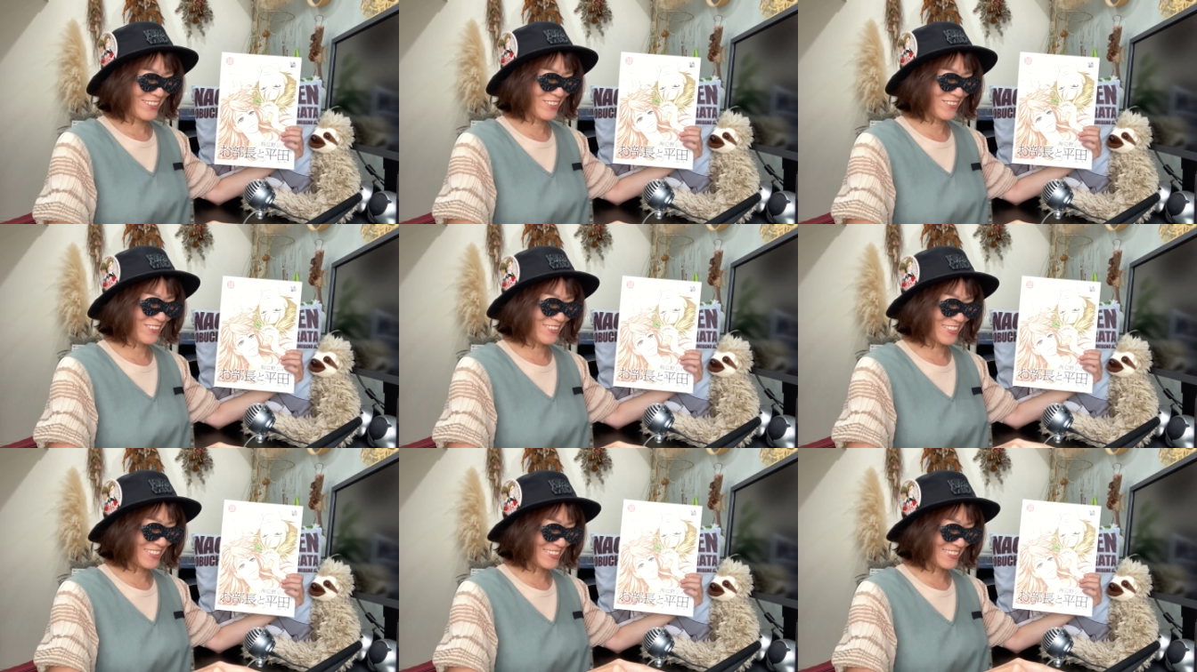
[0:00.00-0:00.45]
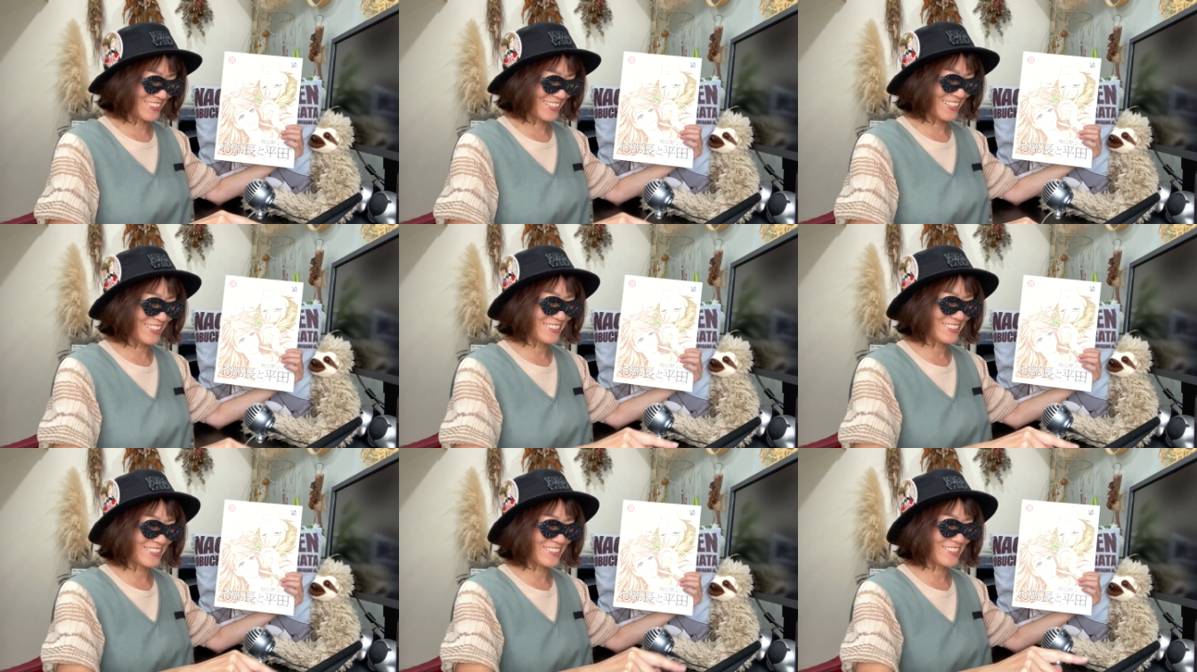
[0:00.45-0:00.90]
今日はですね
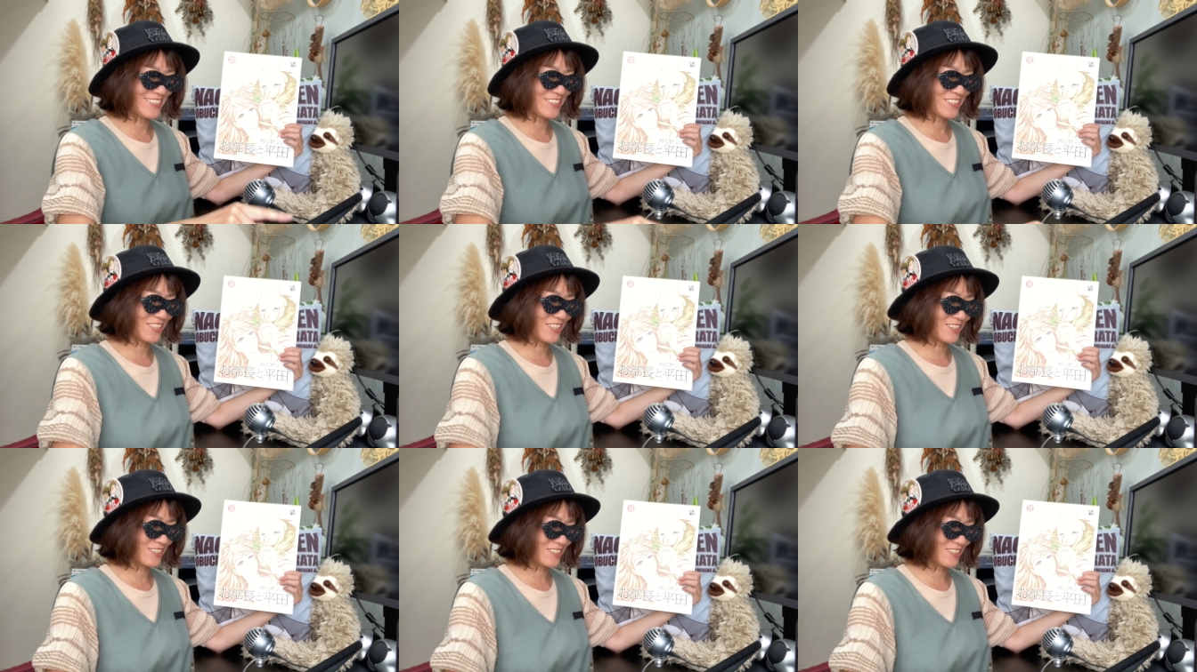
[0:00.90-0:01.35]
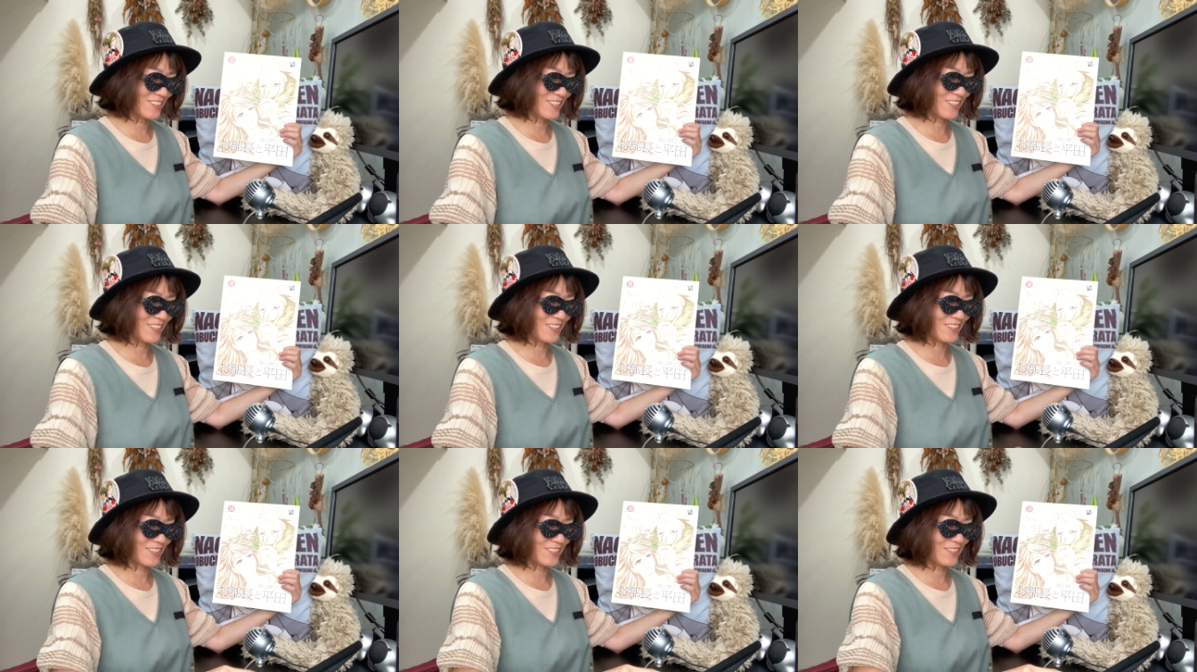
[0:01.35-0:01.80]
1 2 3
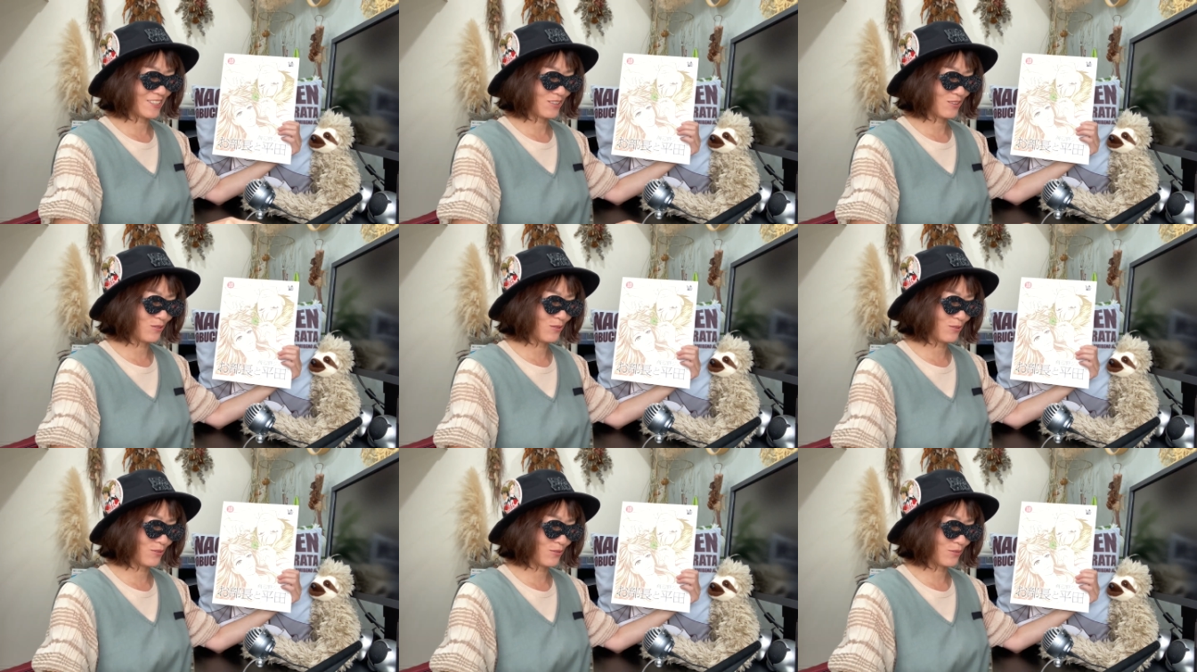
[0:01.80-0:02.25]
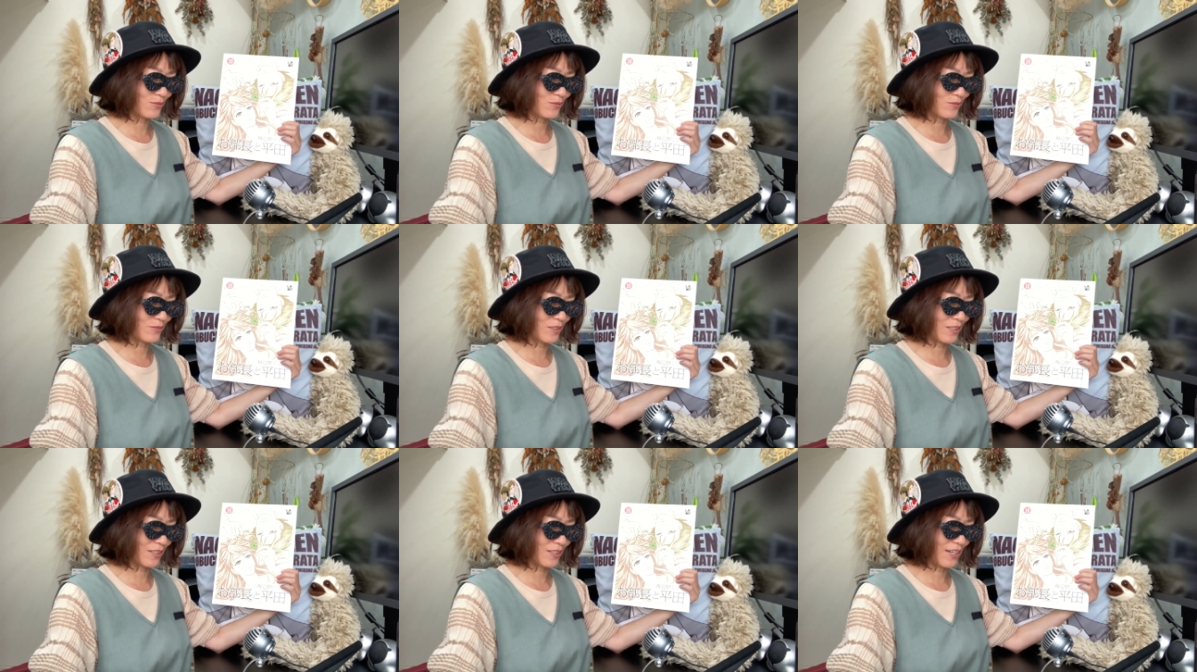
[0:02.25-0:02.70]
4 56
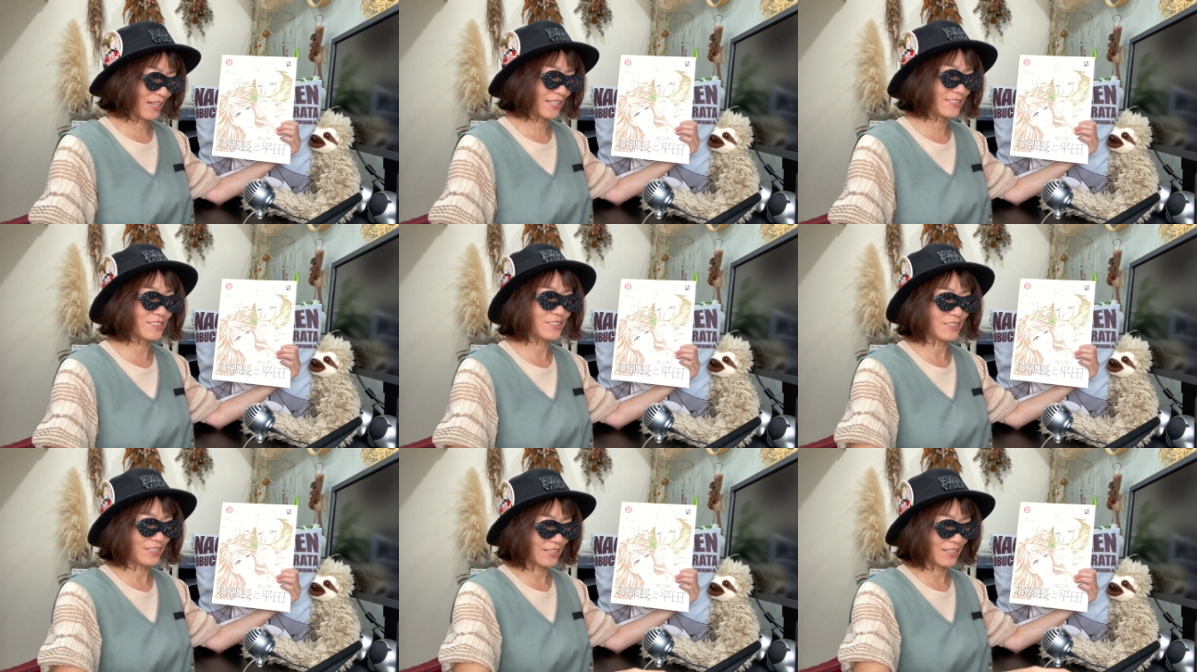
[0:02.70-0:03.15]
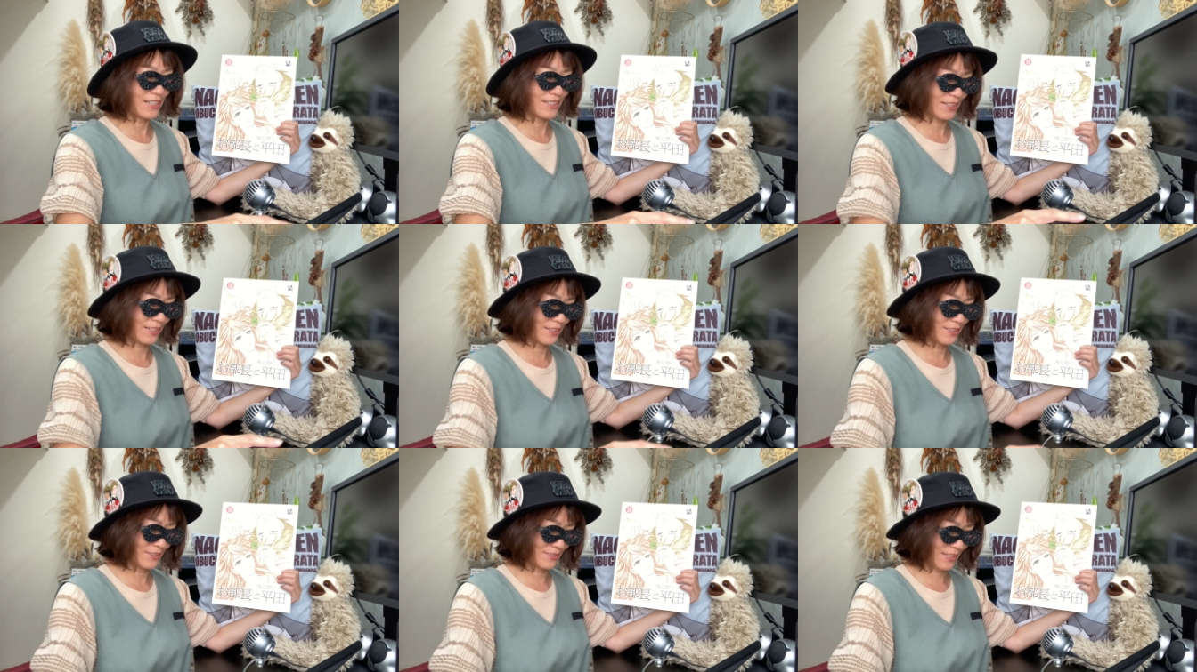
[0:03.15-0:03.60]
あの8人か
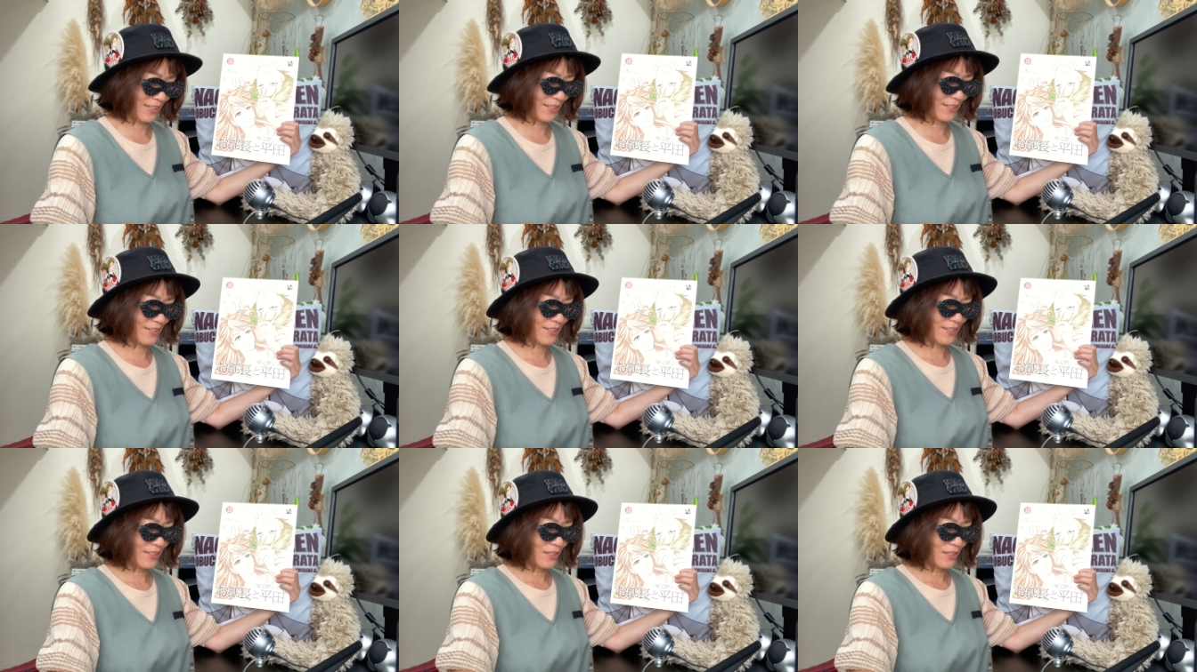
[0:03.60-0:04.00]
なはい